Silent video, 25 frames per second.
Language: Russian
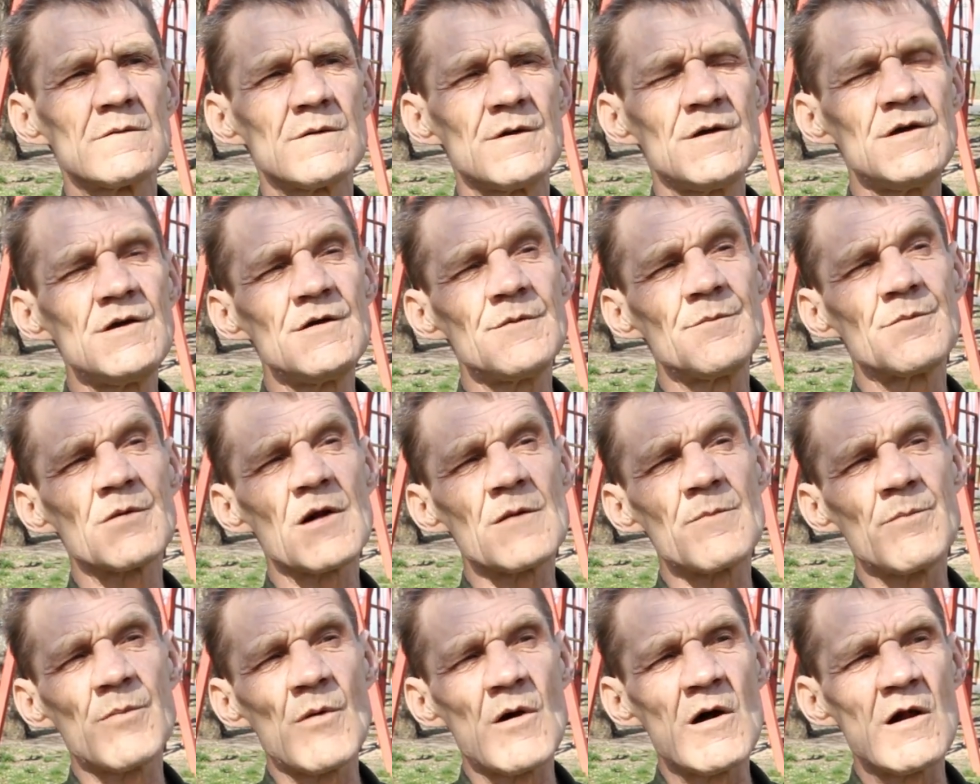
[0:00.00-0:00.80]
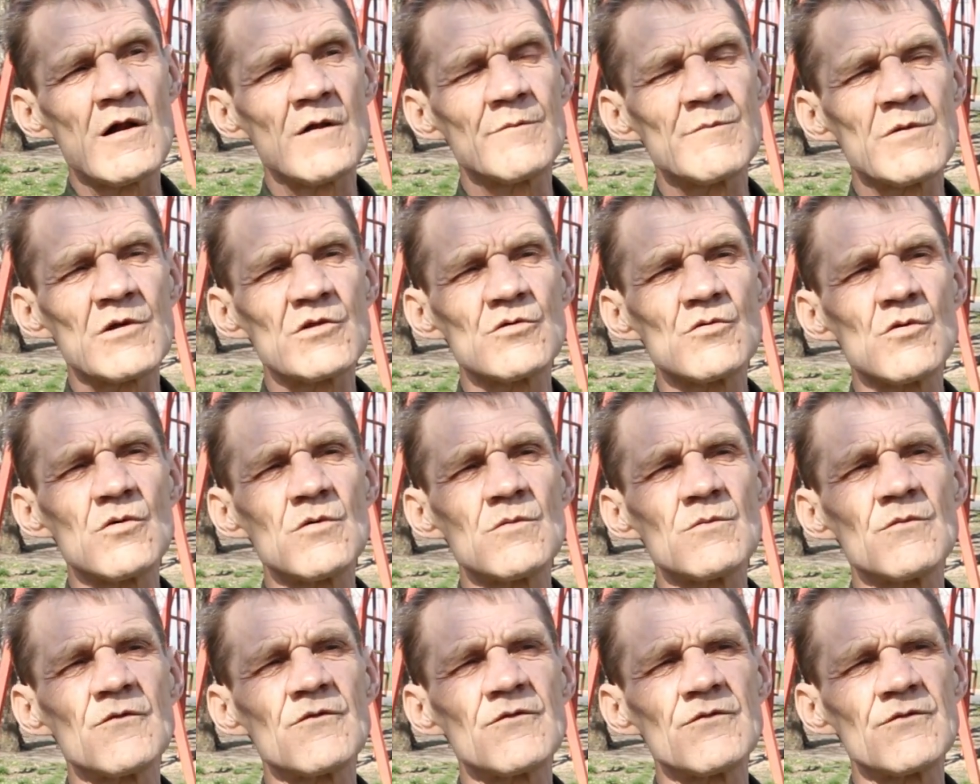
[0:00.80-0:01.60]
и пропал.
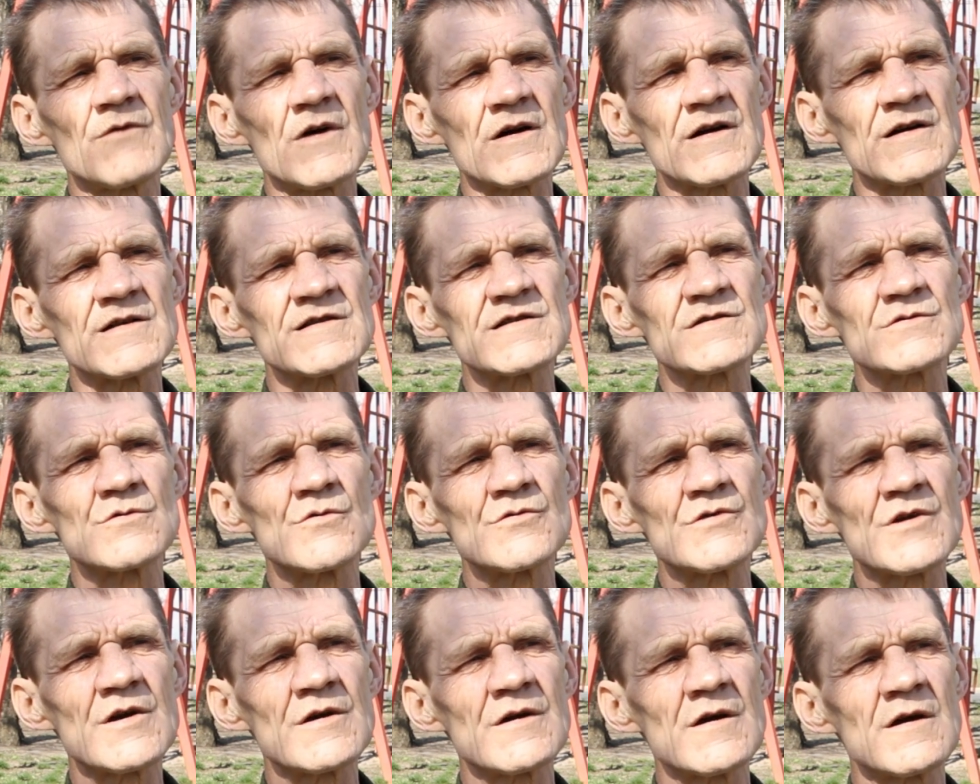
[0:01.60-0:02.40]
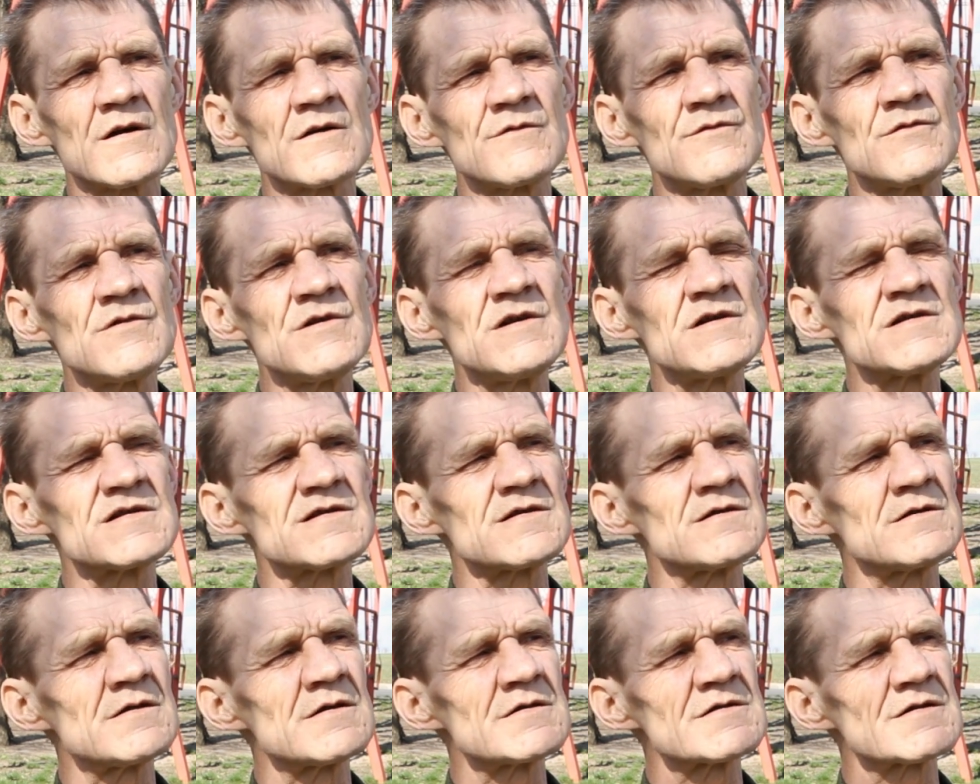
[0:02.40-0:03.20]
Потом в оконцовке, как
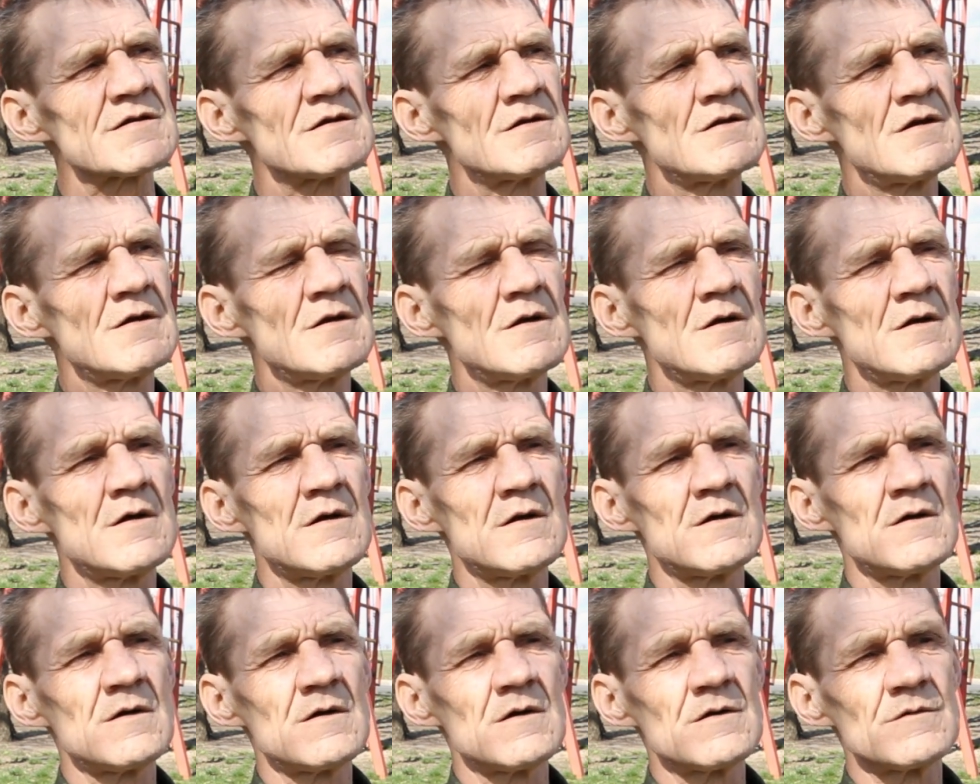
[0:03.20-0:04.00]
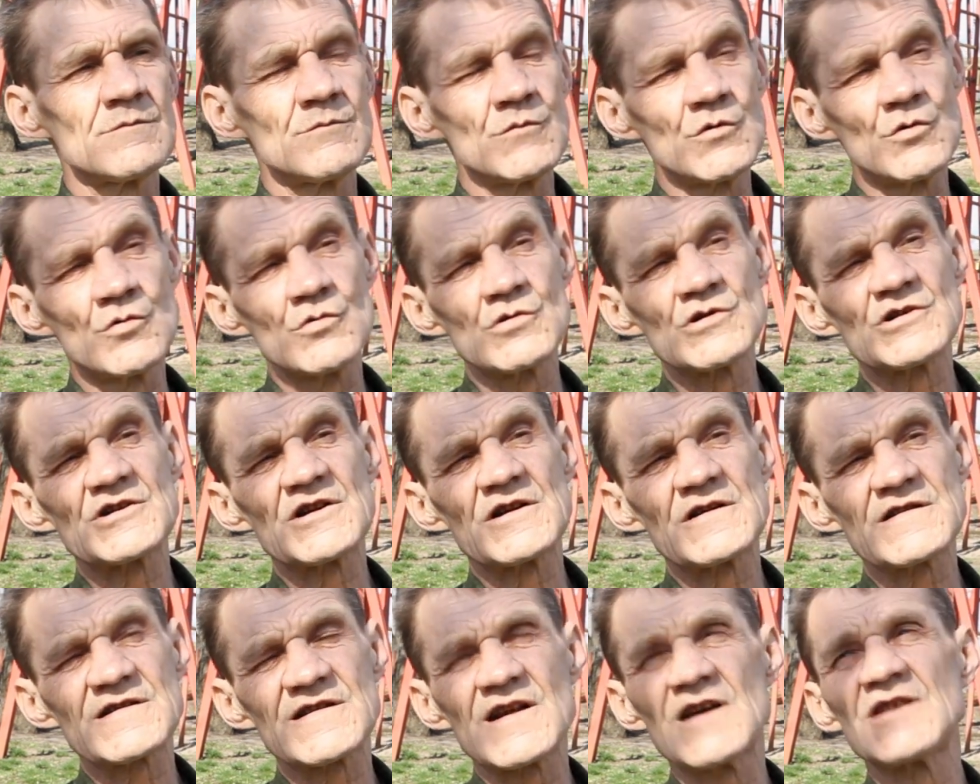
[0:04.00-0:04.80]
выяснилось, мы
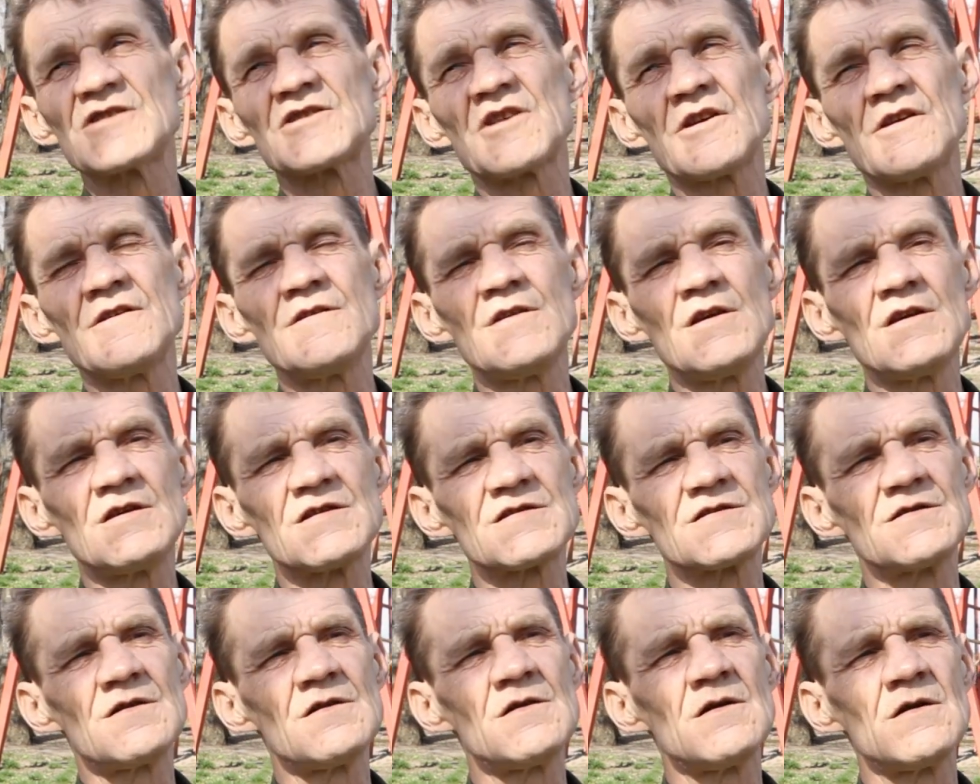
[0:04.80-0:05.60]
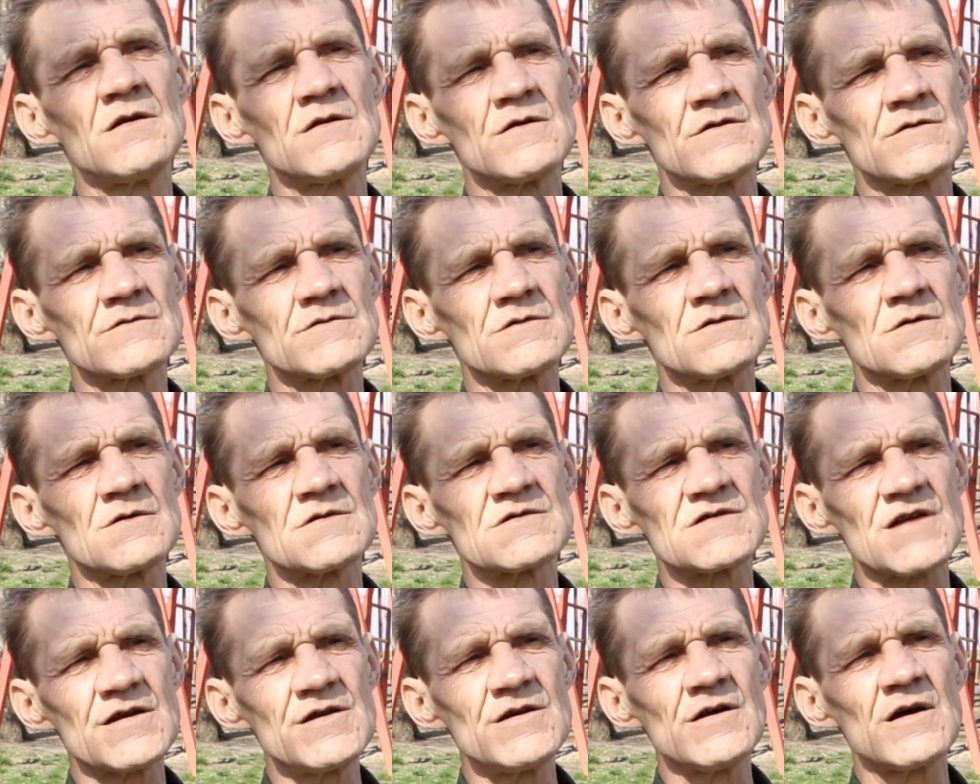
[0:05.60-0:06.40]
уже с Сашкой ездили,
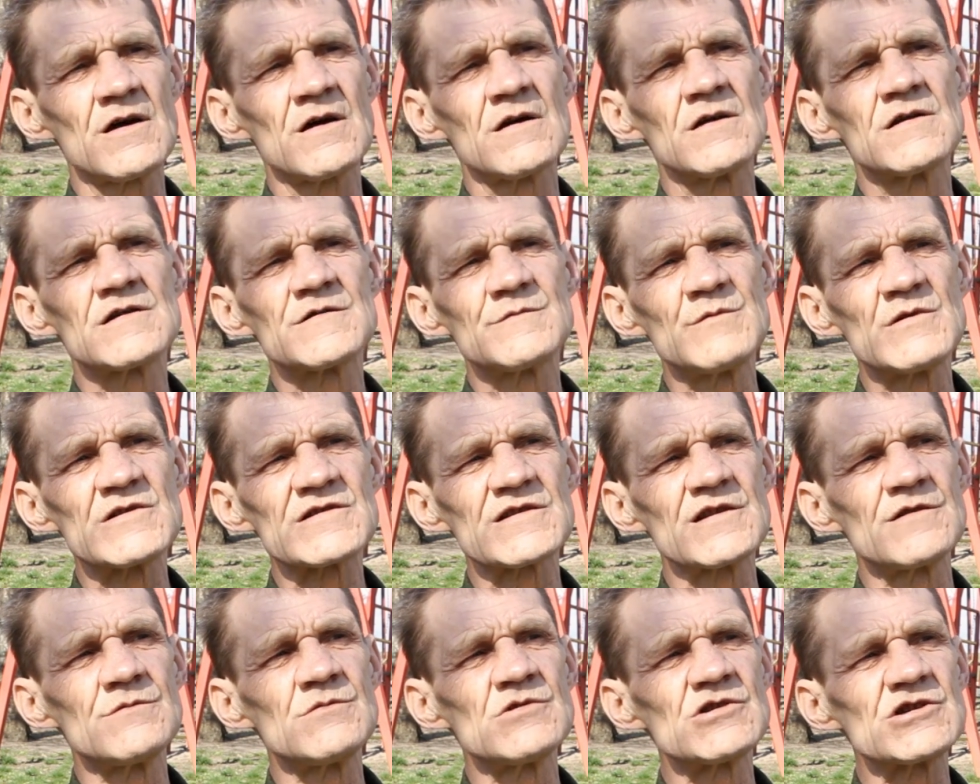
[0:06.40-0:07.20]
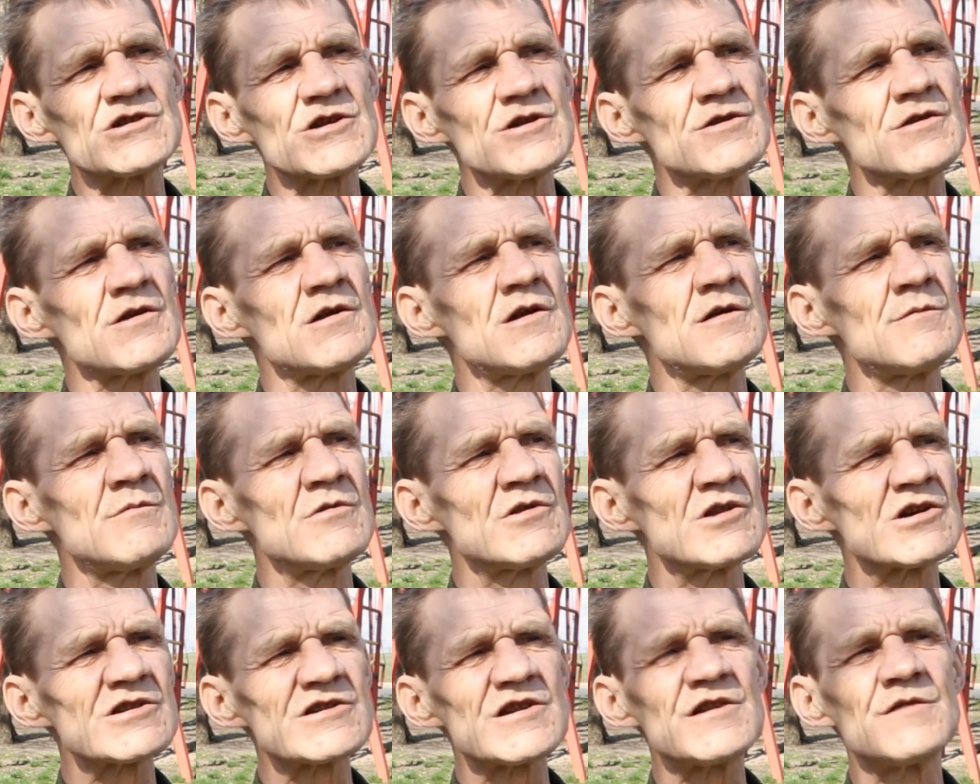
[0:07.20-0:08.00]
заехали с местными жителями,
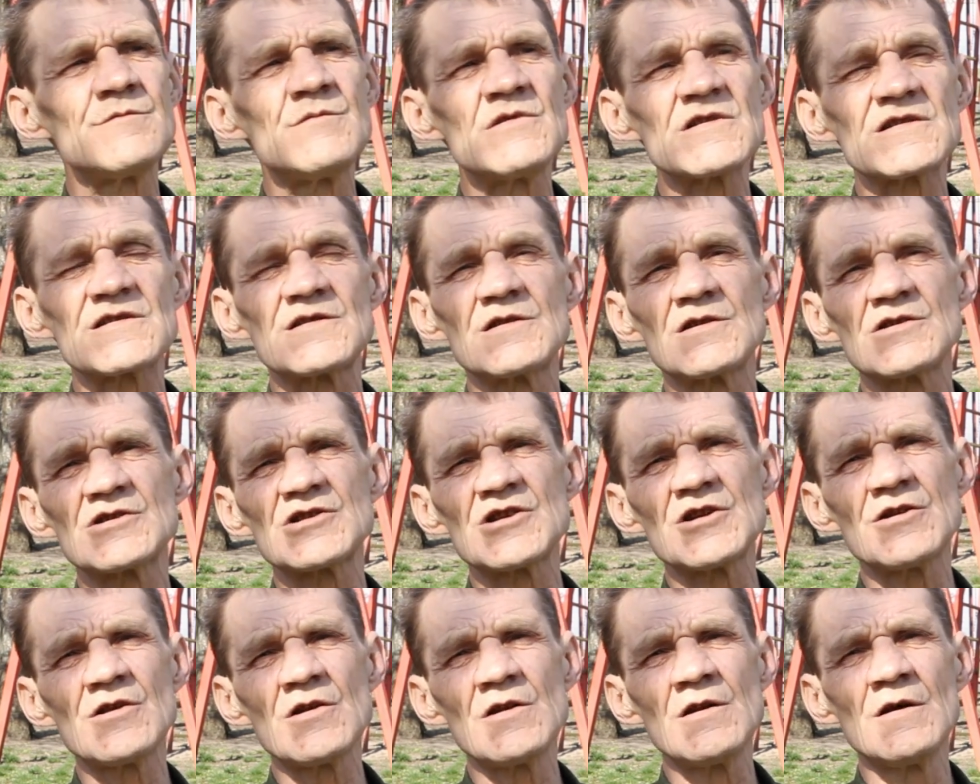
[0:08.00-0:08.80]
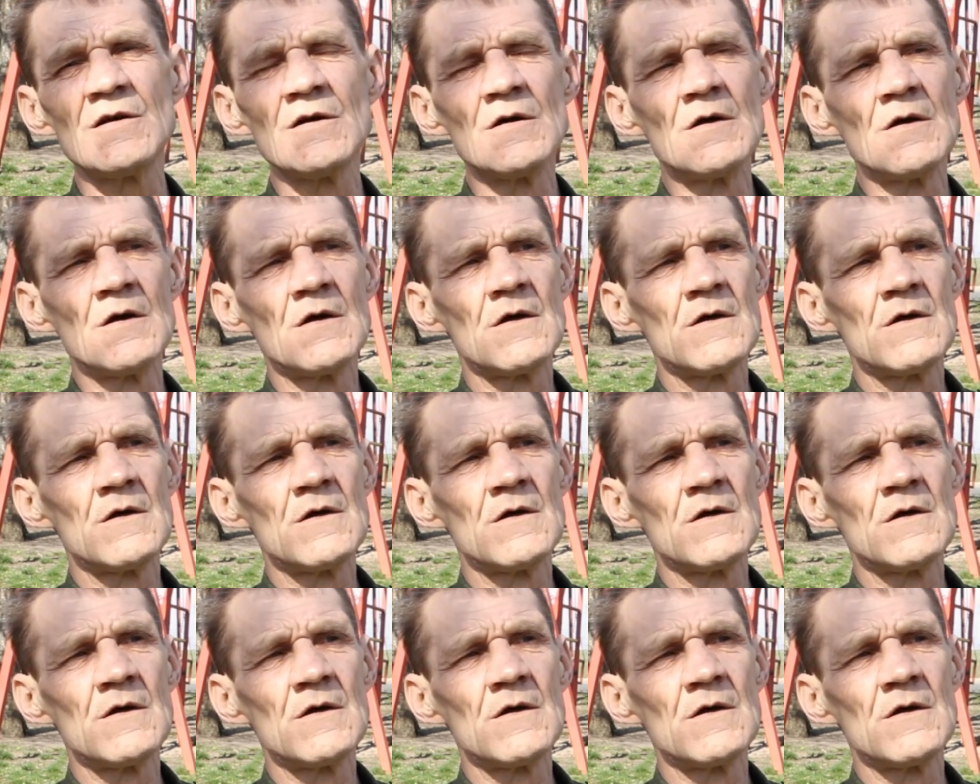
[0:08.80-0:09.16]
нашли местных жителей.